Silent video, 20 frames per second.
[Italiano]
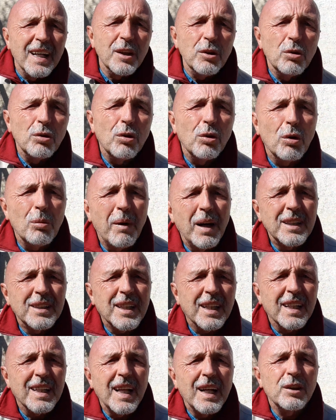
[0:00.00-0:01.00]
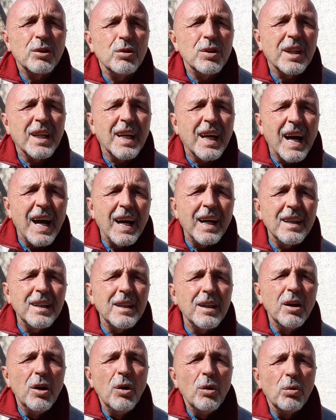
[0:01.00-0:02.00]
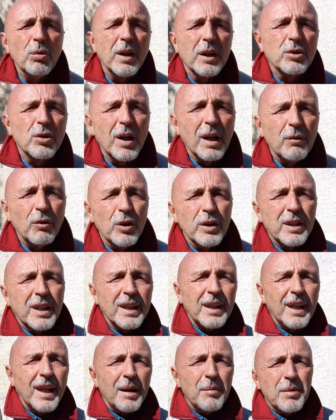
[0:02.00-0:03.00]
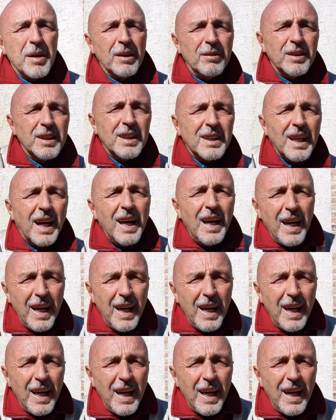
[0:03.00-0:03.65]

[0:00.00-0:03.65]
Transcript: io non ho mai sgridato i cani una sola volta nella mia vita.